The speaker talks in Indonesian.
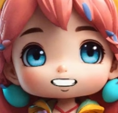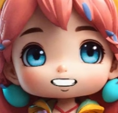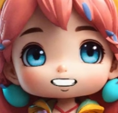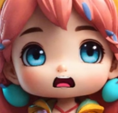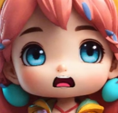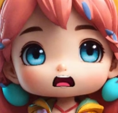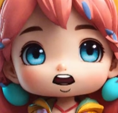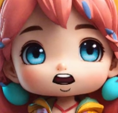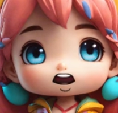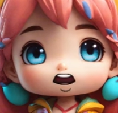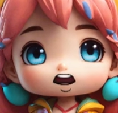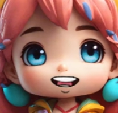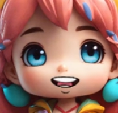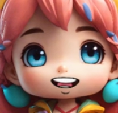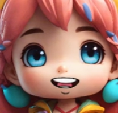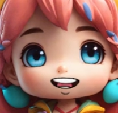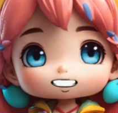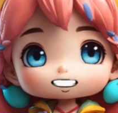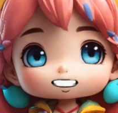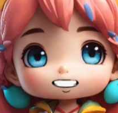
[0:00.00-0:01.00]

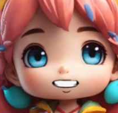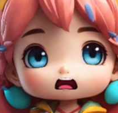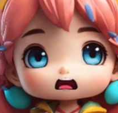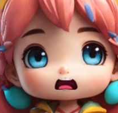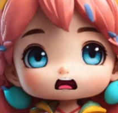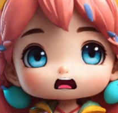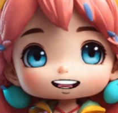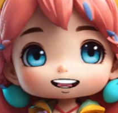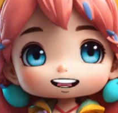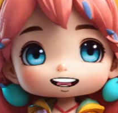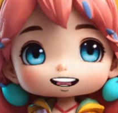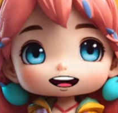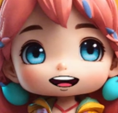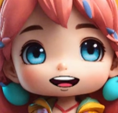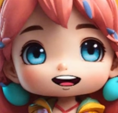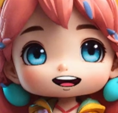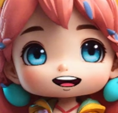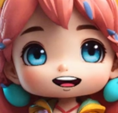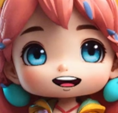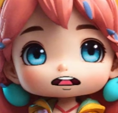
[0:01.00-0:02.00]
Sementara Ezra bicara,
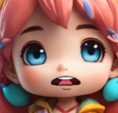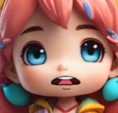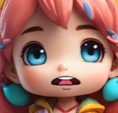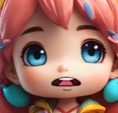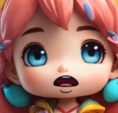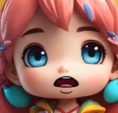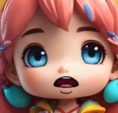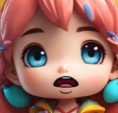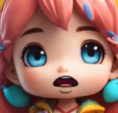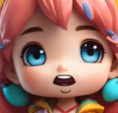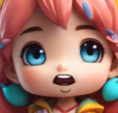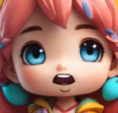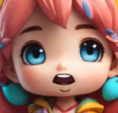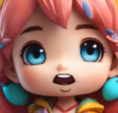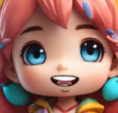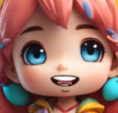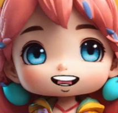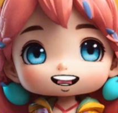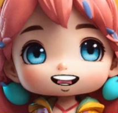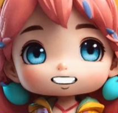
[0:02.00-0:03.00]
Lingeri
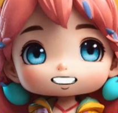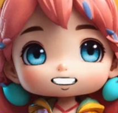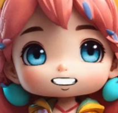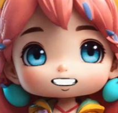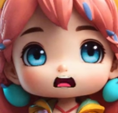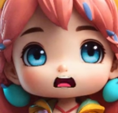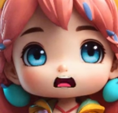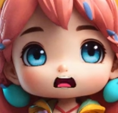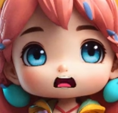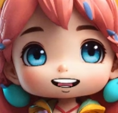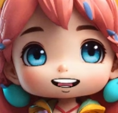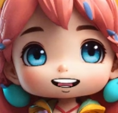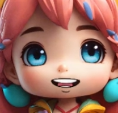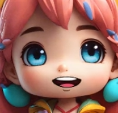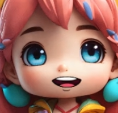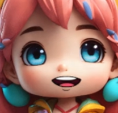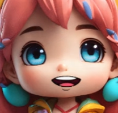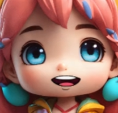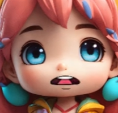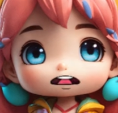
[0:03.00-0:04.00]
Kina sudah
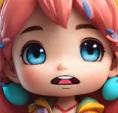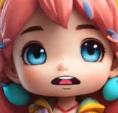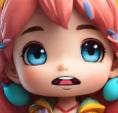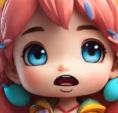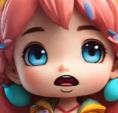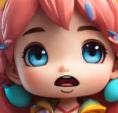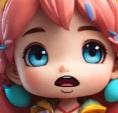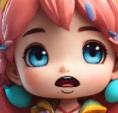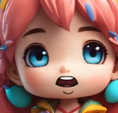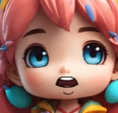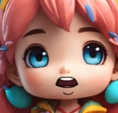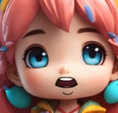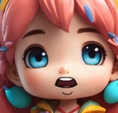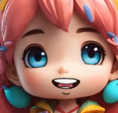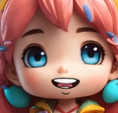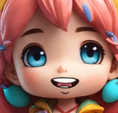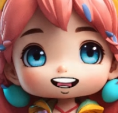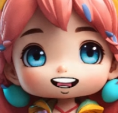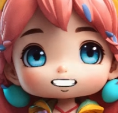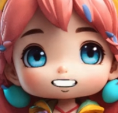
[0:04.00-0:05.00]
dilepaskan dari
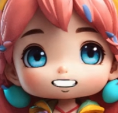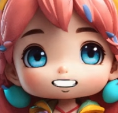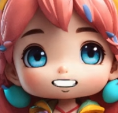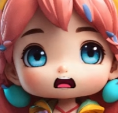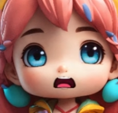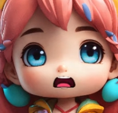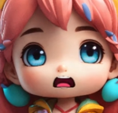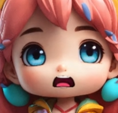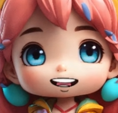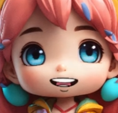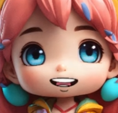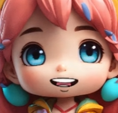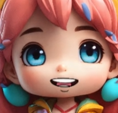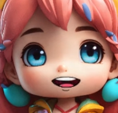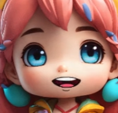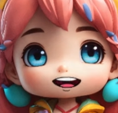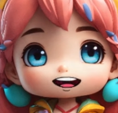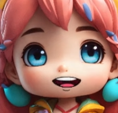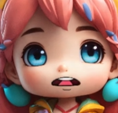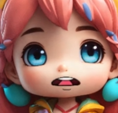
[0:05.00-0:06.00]
tubuhnya.
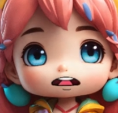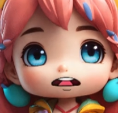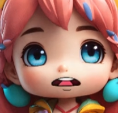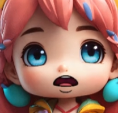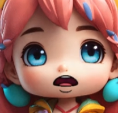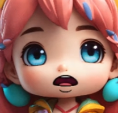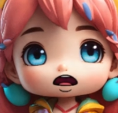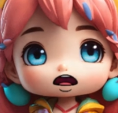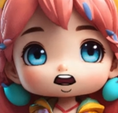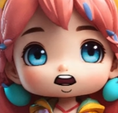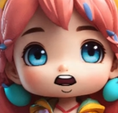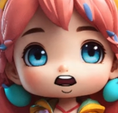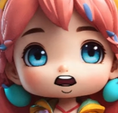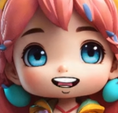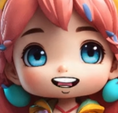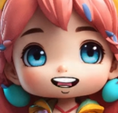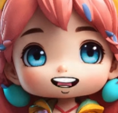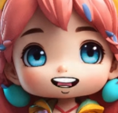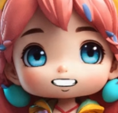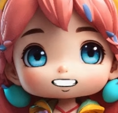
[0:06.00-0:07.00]
Setelah mengatakan
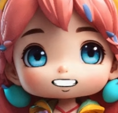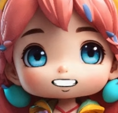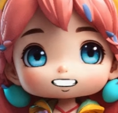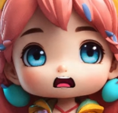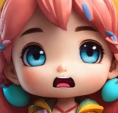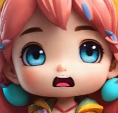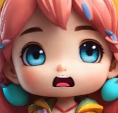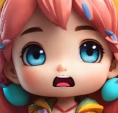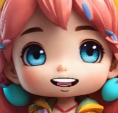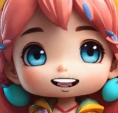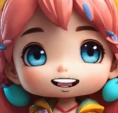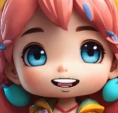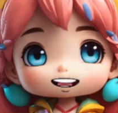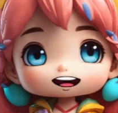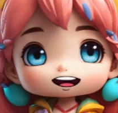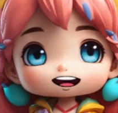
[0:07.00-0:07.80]
itu, bibir